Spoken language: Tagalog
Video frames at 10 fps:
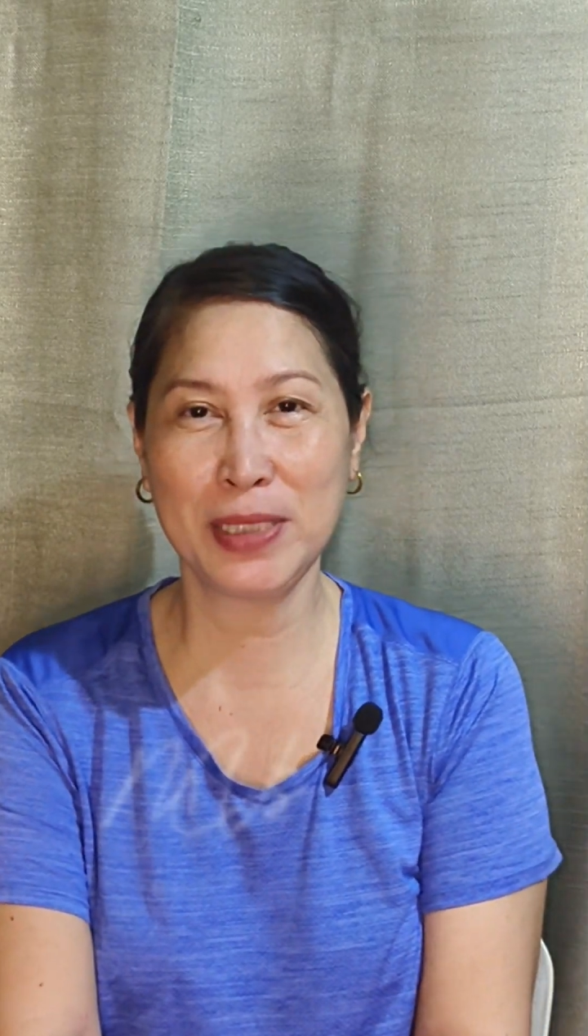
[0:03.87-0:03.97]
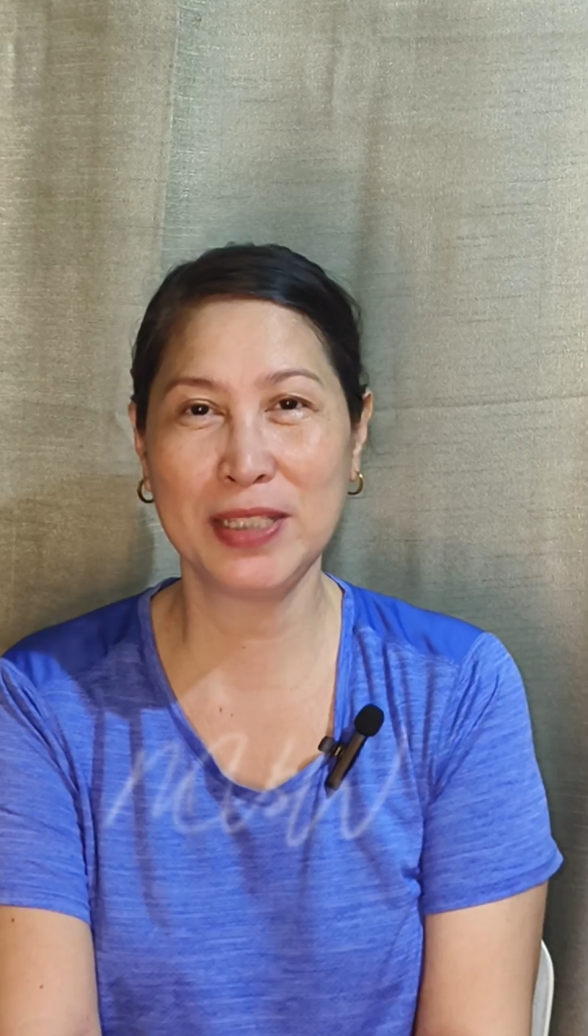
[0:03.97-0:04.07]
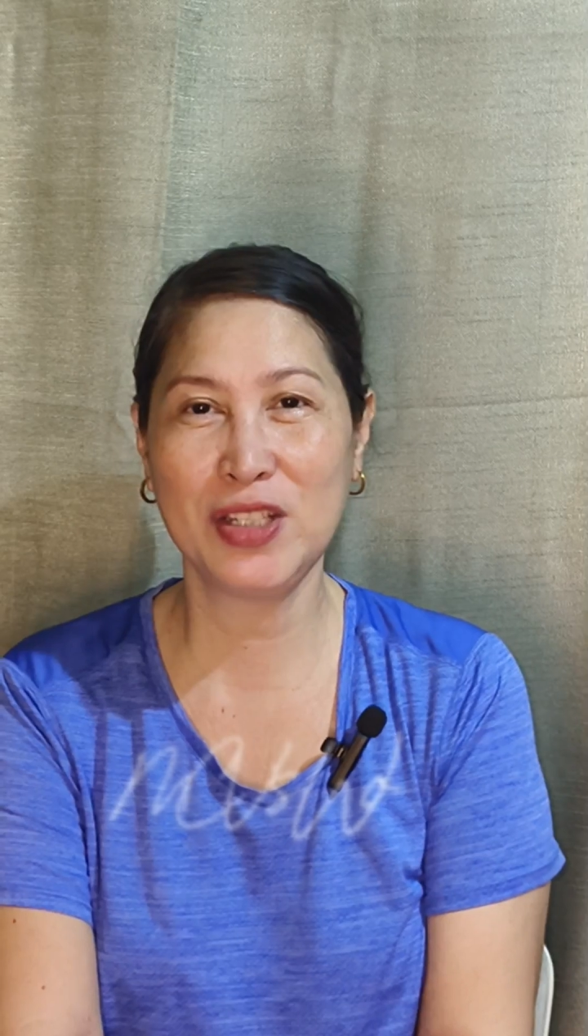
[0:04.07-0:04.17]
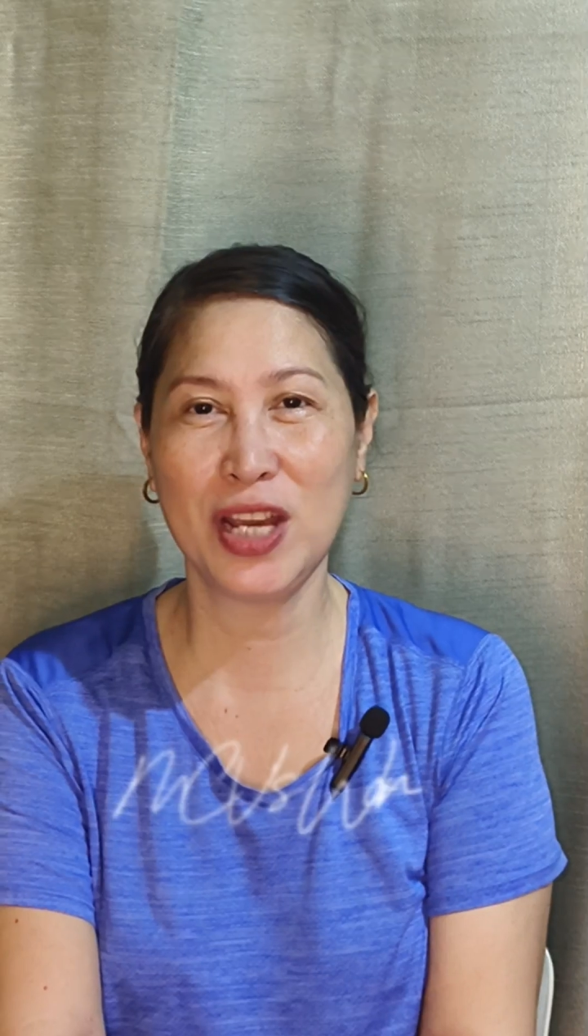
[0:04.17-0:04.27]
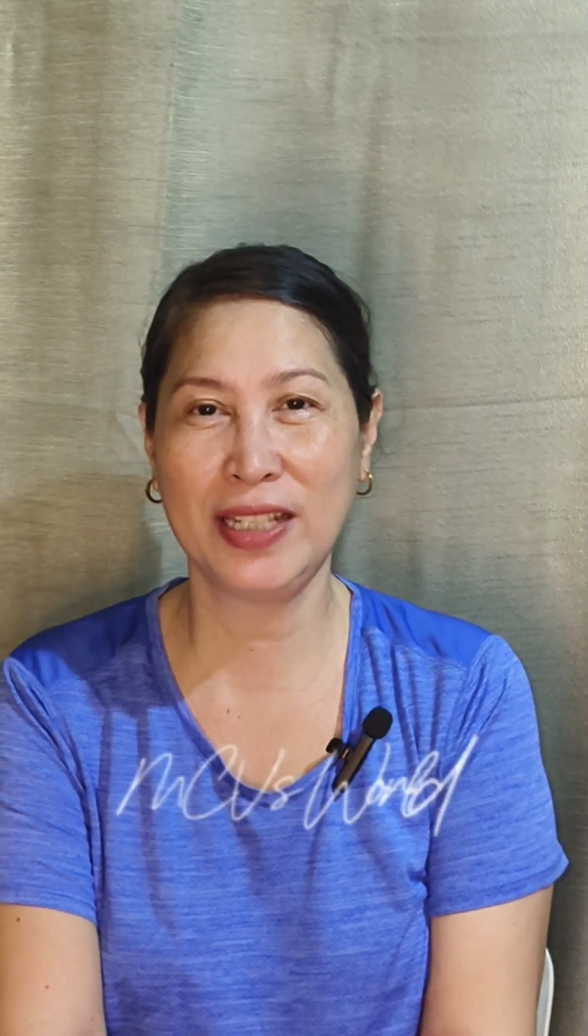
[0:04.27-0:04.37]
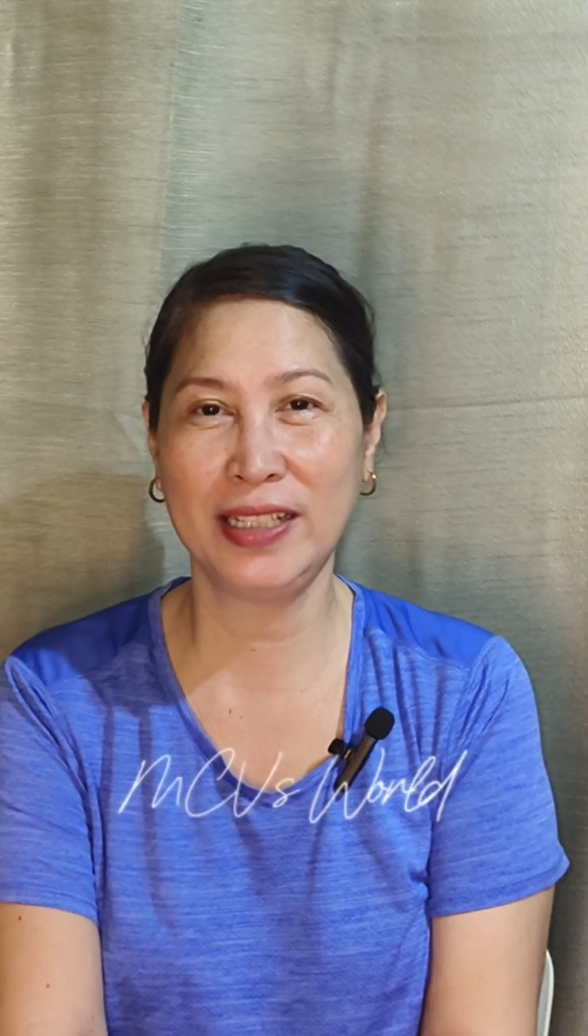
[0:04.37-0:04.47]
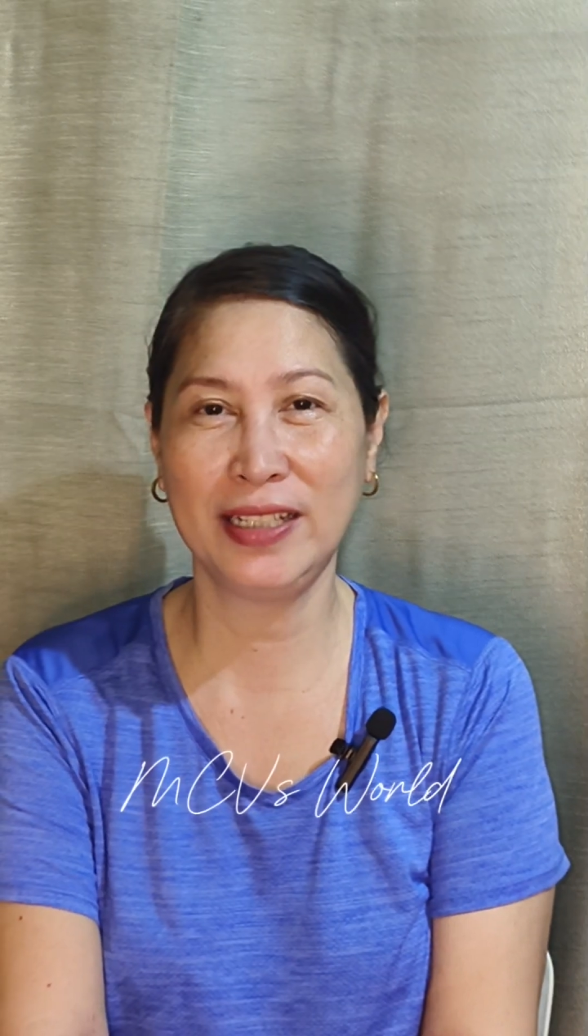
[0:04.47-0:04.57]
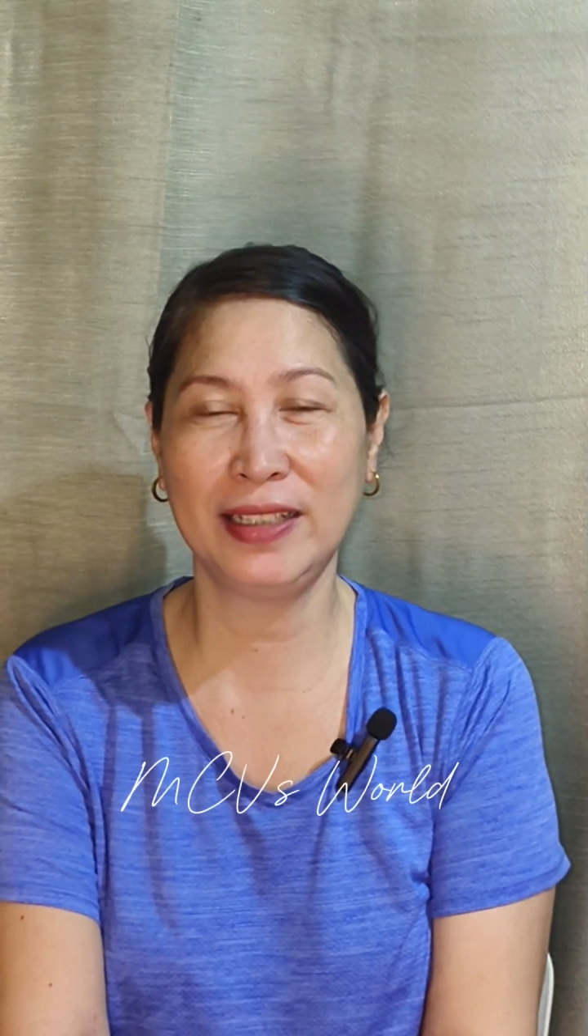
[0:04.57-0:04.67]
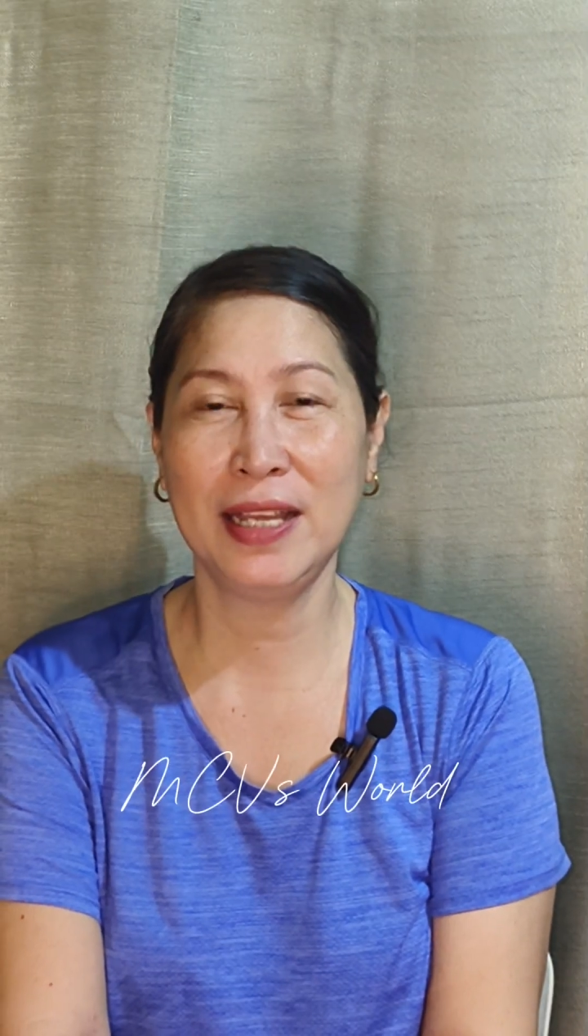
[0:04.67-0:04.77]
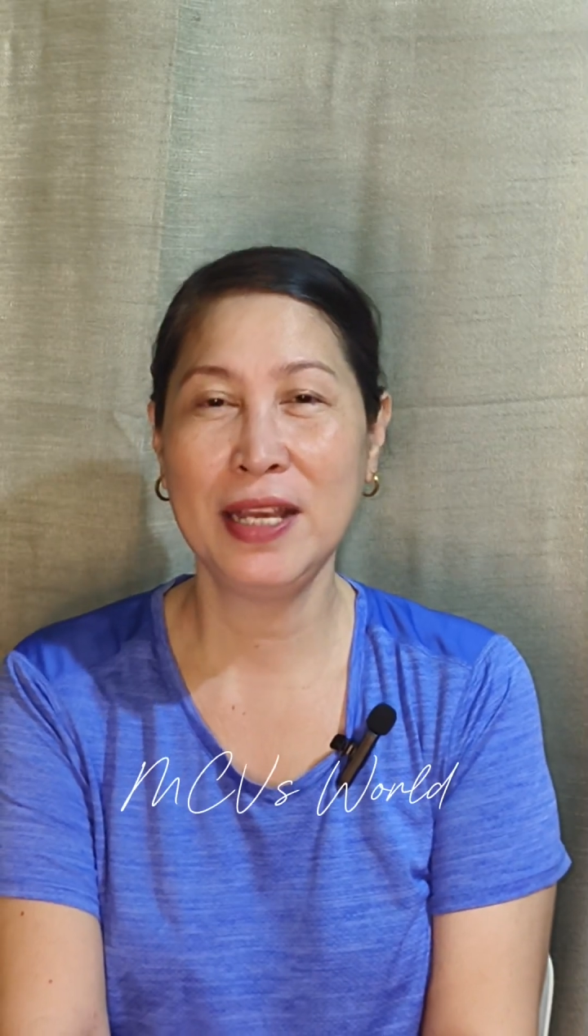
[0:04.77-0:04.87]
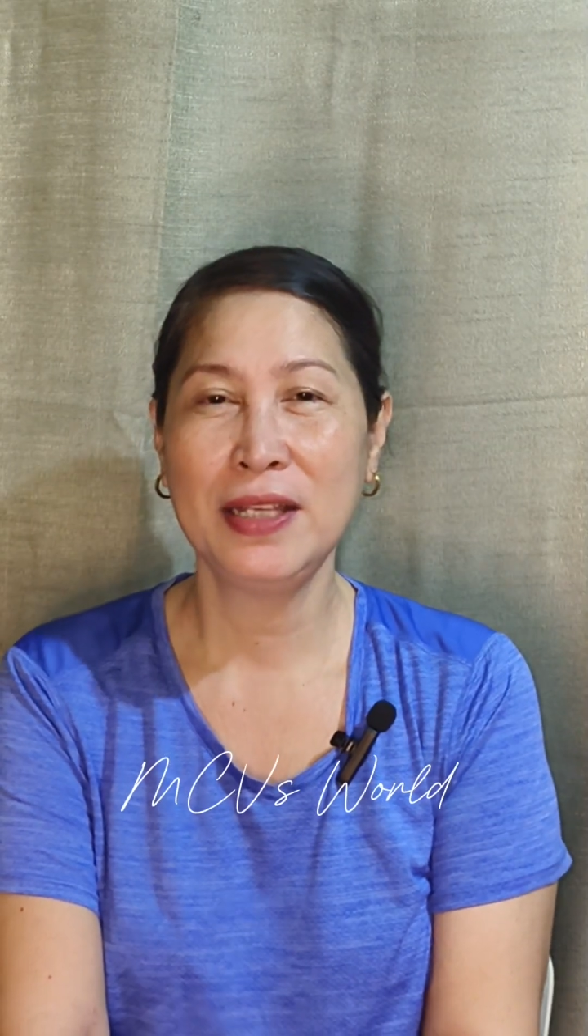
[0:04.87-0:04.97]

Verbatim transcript: World Channel.